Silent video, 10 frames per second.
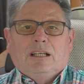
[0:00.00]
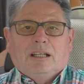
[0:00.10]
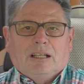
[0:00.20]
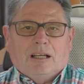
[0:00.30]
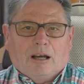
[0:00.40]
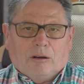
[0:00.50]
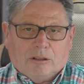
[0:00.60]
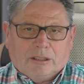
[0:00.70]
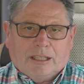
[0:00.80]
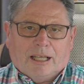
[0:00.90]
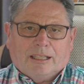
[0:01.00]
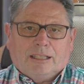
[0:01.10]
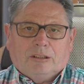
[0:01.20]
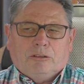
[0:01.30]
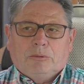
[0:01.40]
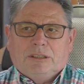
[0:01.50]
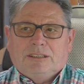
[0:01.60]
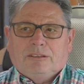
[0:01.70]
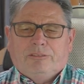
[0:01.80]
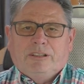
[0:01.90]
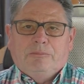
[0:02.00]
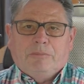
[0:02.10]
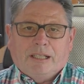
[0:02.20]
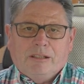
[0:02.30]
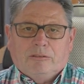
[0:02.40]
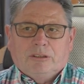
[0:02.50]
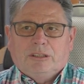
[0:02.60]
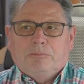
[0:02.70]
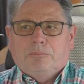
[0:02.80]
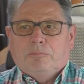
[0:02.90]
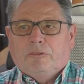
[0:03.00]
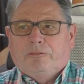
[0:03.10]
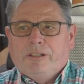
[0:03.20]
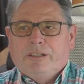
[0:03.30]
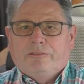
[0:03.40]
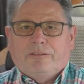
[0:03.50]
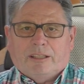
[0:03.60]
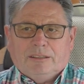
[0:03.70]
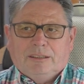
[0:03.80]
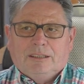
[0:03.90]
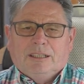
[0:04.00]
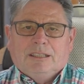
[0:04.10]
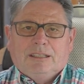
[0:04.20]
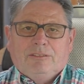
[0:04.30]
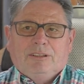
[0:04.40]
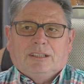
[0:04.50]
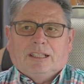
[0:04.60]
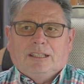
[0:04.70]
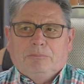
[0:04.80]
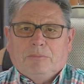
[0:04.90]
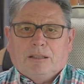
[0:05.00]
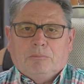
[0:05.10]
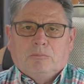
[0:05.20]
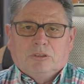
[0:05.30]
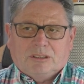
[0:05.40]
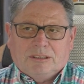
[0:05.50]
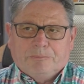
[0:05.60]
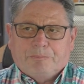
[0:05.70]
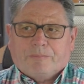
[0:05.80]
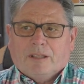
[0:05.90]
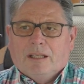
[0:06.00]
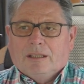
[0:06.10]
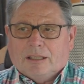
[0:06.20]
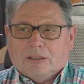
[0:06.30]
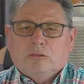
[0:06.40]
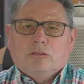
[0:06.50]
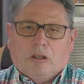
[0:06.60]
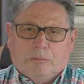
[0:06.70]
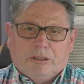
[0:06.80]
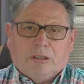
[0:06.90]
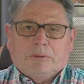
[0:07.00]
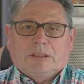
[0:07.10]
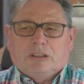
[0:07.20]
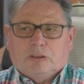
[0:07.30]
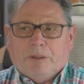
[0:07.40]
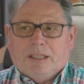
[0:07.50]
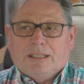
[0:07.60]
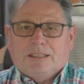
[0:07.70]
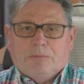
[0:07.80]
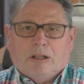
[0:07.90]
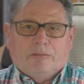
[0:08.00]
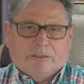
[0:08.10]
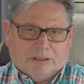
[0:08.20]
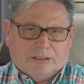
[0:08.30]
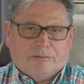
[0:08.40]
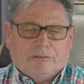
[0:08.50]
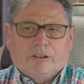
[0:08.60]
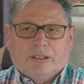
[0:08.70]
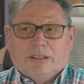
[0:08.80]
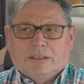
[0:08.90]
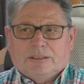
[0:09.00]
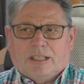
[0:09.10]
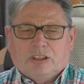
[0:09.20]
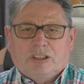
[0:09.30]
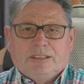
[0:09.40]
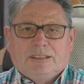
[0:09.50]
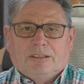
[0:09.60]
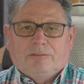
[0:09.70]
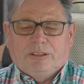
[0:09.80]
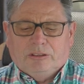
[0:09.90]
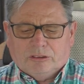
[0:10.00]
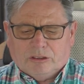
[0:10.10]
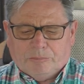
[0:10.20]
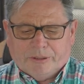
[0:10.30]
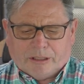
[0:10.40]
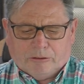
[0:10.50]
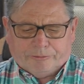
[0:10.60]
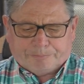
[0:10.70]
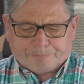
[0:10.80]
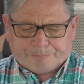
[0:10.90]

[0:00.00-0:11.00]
äh, auch geärgert über diese vielen Mängel und die vielen Fahrten, die wir dahin machen mussten. Dazu komme ich aber dann später jetzt im Laufe des, folgenden, des anschließenden Videos nochmal drauf.